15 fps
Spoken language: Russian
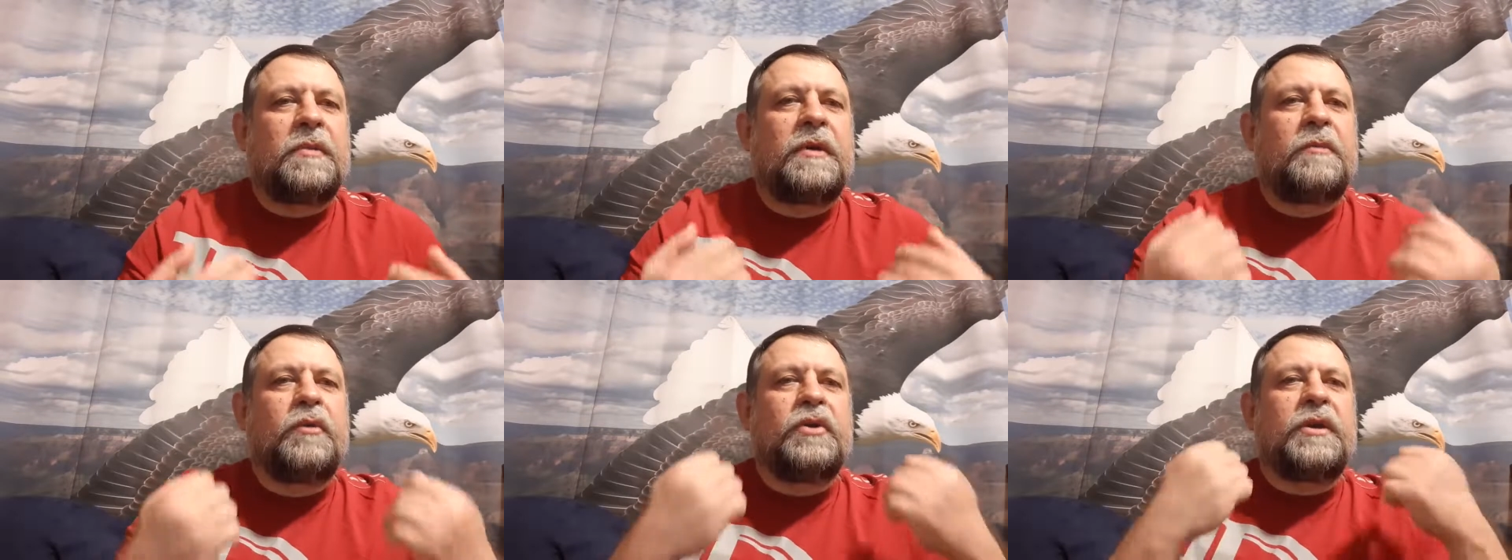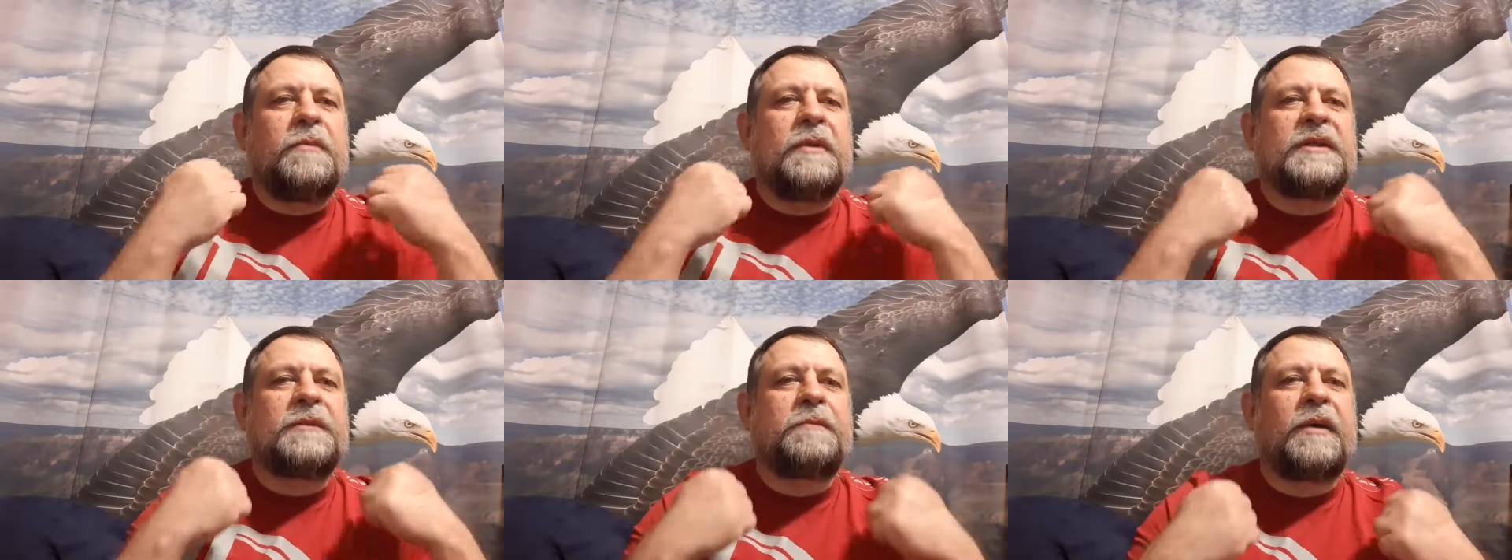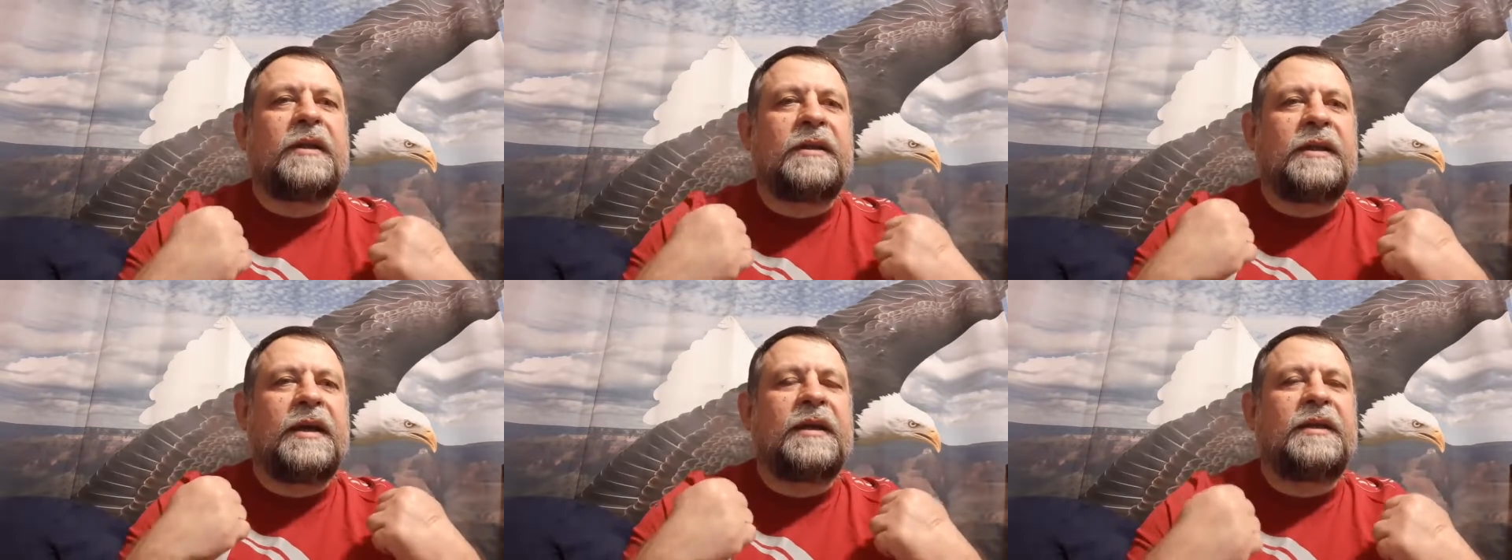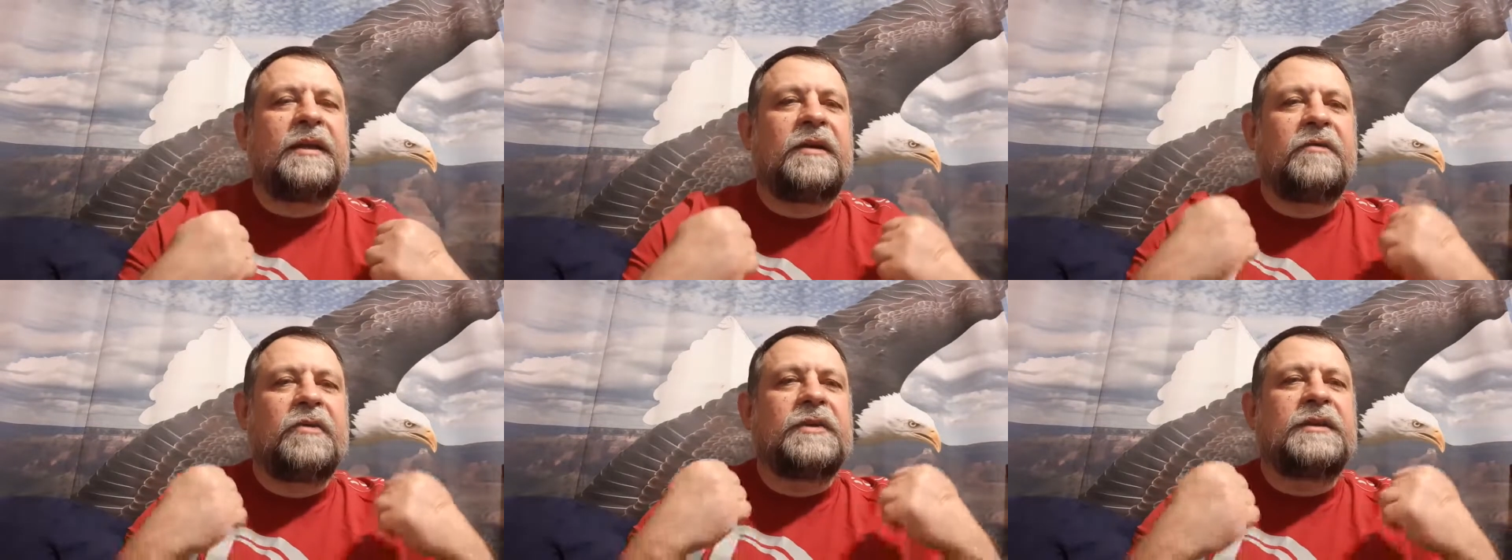мы будем исполнять
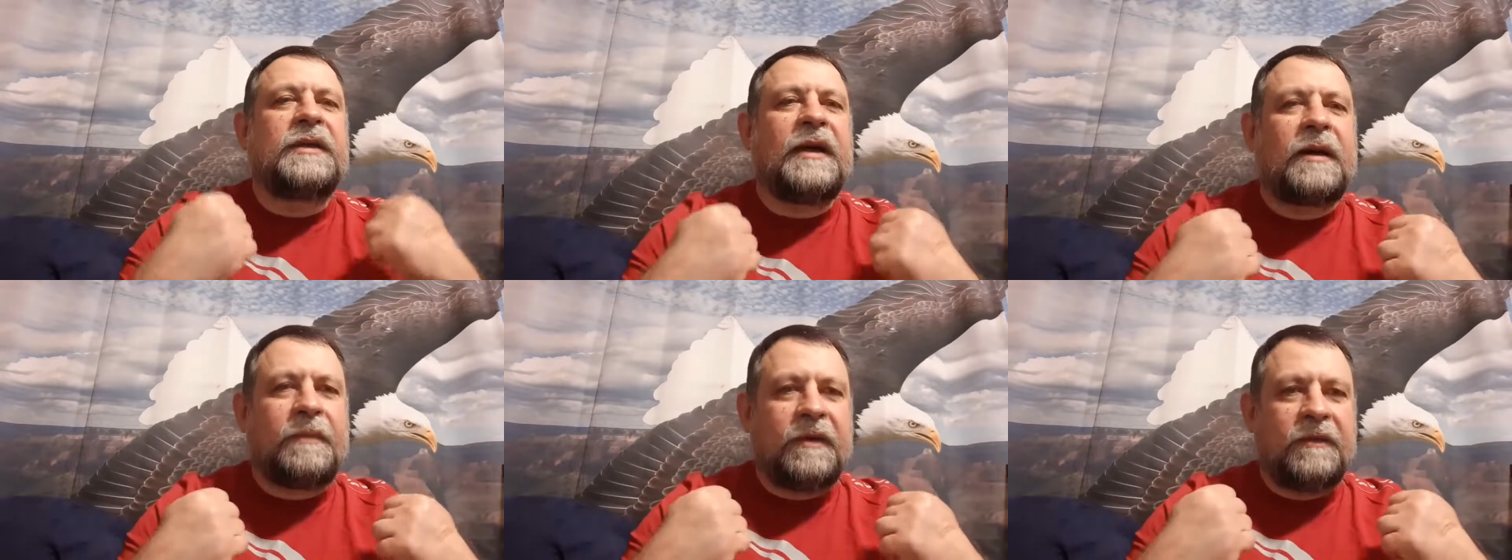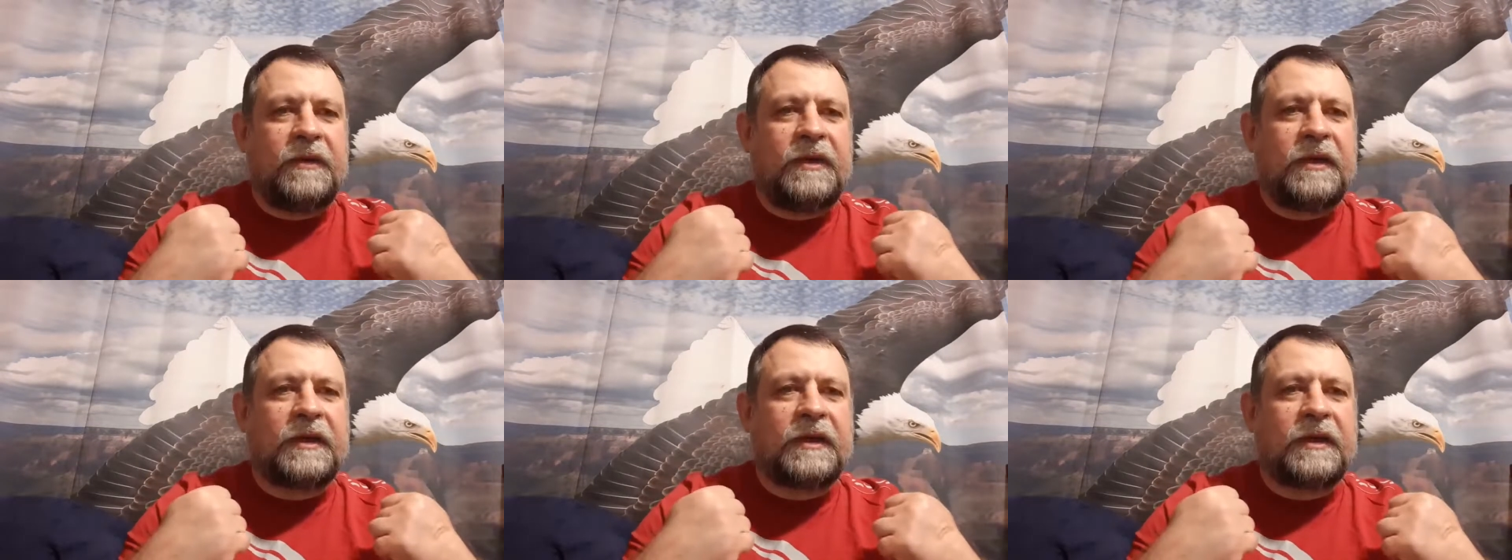Его заповеди,